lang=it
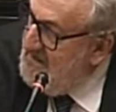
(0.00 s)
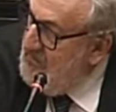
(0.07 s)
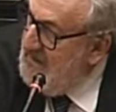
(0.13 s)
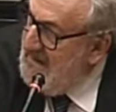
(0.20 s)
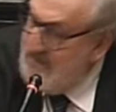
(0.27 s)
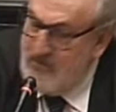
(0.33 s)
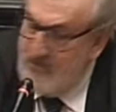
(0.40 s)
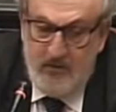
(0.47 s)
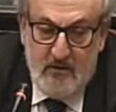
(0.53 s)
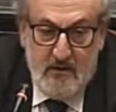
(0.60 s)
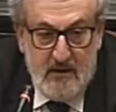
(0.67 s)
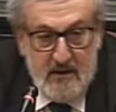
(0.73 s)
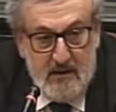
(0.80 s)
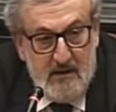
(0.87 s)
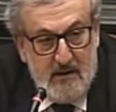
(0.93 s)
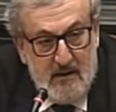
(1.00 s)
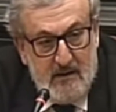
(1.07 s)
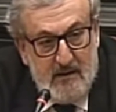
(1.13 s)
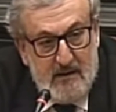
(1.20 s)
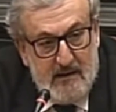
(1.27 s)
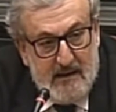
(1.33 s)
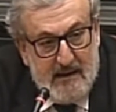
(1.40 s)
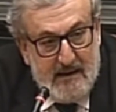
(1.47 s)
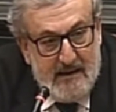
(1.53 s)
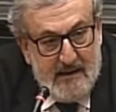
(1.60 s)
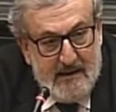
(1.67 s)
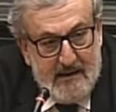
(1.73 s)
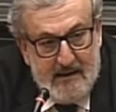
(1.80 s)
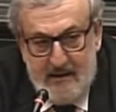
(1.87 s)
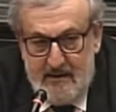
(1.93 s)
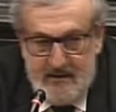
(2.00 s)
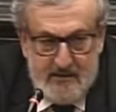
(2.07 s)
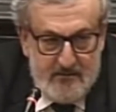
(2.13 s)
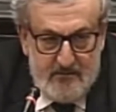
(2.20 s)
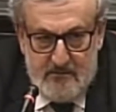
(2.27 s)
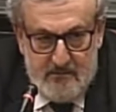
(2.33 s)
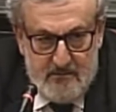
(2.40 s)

da un lato la,